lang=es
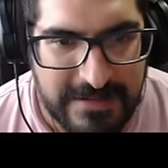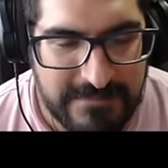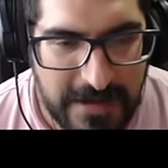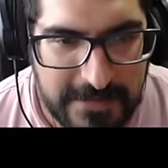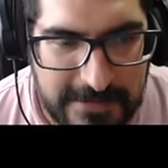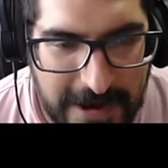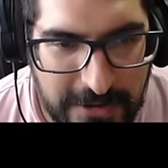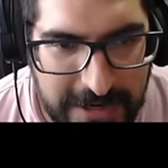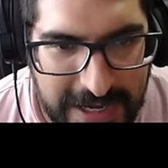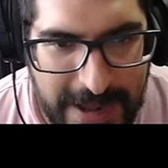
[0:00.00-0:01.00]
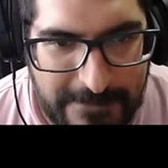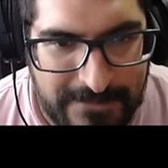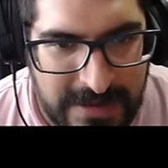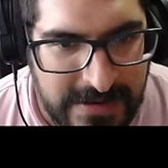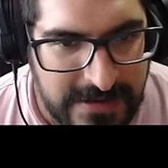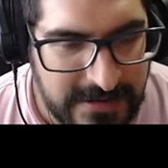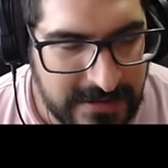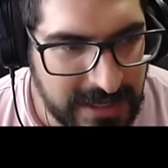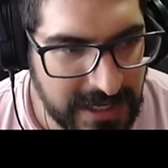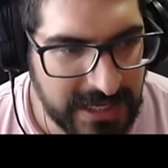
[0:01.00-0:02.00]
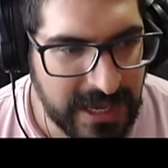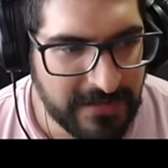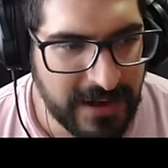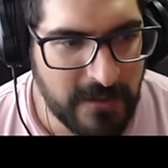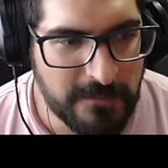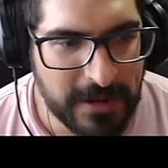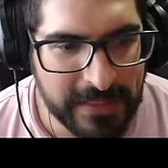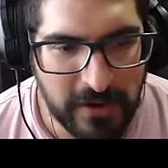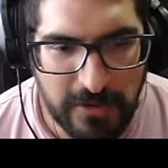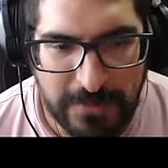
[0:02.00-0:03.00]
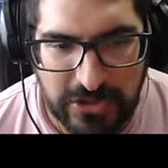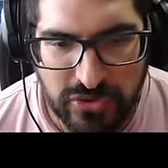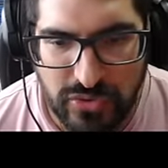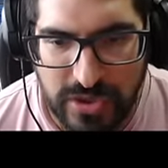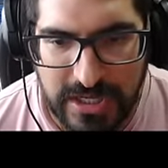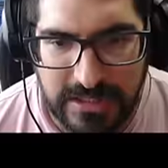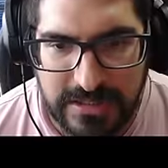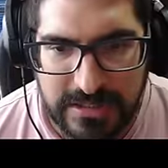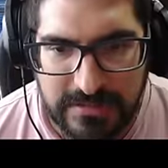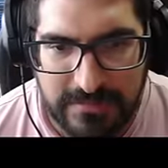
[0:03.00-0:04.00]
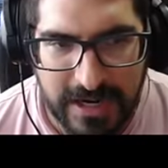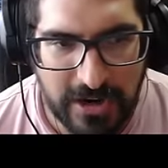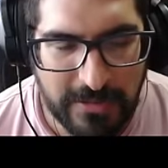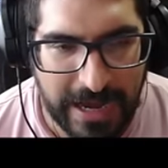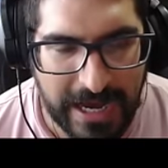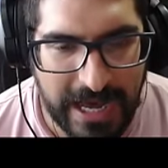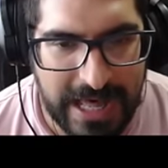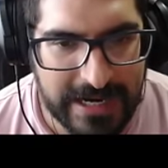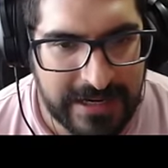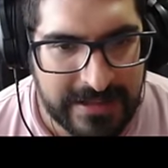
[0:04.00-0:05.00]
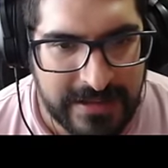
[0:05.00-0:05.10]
Más vivo Auria ah. Ok, ahí va un par de golpes. Sukis. mírenlo bajar.